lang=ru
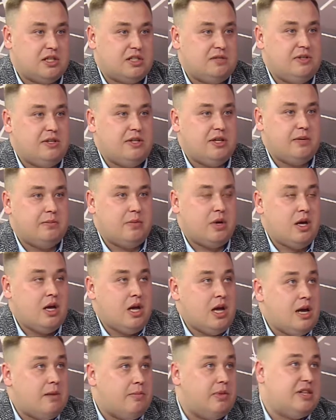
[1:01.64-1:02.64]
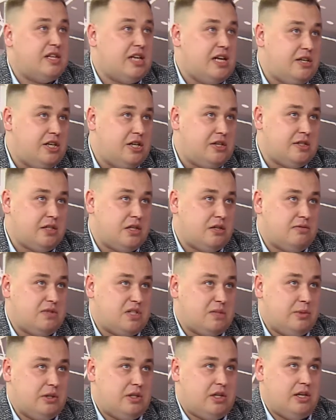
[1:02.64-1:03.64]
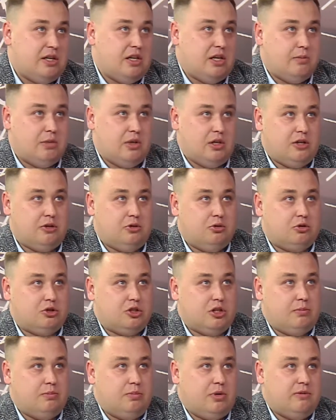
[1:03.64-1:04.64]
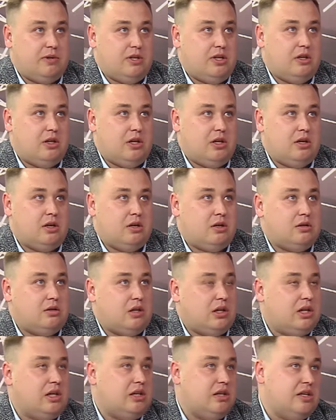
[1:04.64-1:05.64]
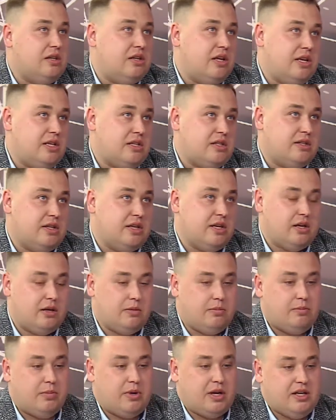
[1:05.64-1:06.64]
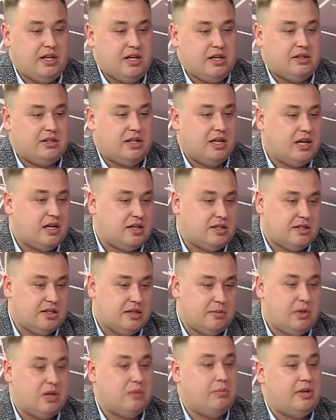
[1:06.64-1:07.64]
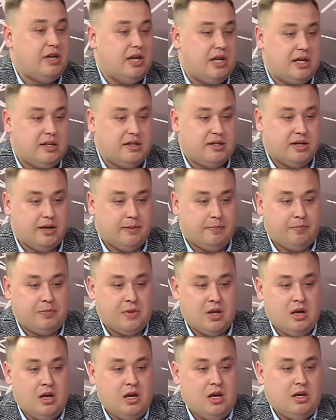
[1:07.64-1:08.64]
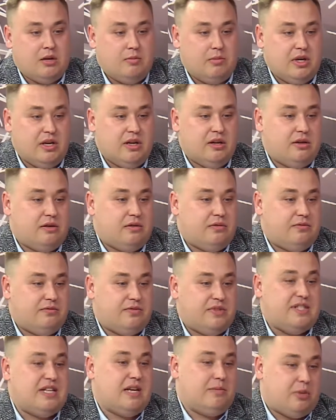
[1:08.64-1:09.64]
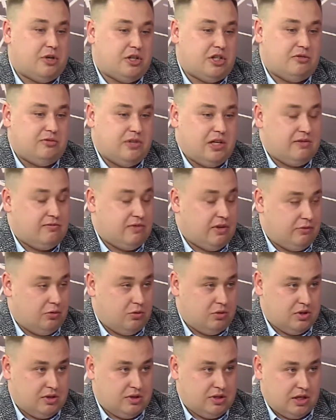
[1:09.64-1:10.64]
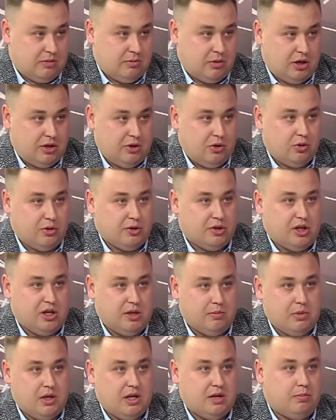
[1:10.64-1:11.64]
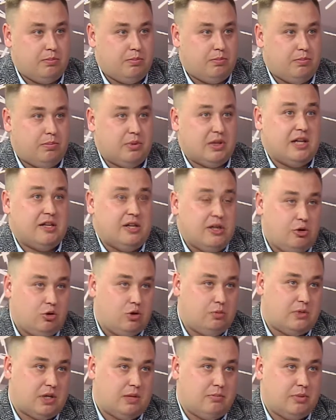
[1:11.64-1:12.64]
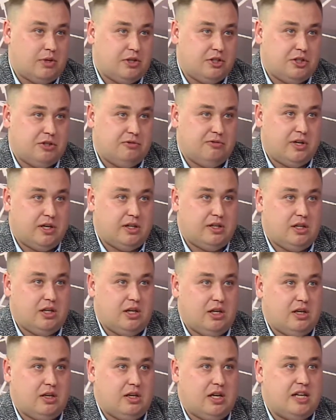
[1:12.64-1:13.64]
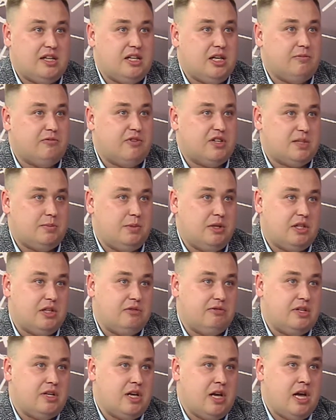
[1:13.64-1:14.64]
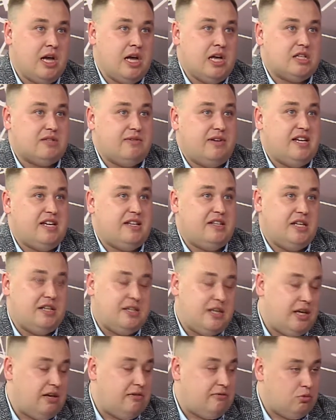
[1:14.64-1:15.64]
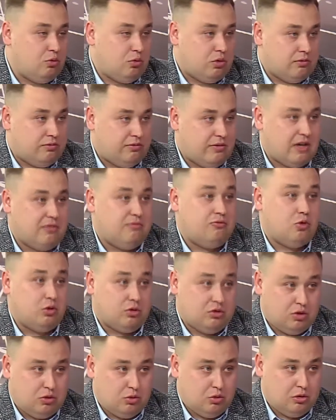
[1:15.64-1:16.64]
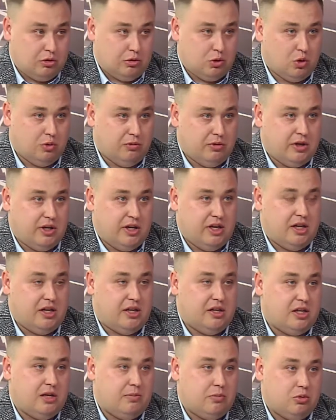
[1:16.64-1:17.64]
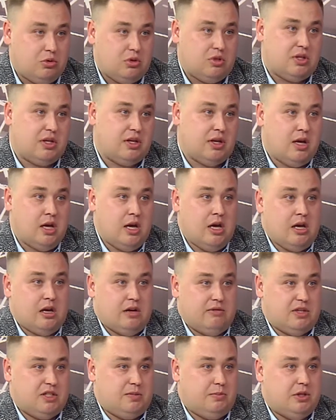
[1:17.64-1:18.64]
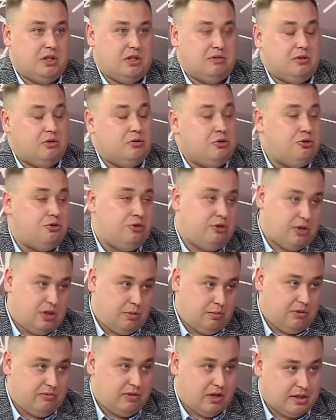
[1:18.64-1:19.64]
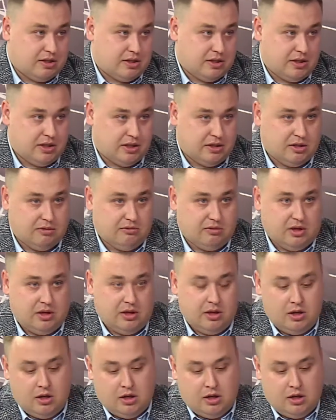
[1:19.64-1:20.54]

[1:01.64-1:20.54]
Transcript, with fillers: развитием патриотического воспитания молодежи, проводила какие-то интересные проекты, акции, мероприятия. Мы все проживаем во Фрунзенском районе, и мы планируем там проживать, и хотим воспитывать своих детей и внуков в комфортных условиях, и не просто воспитывать, но еще и добиваться этого.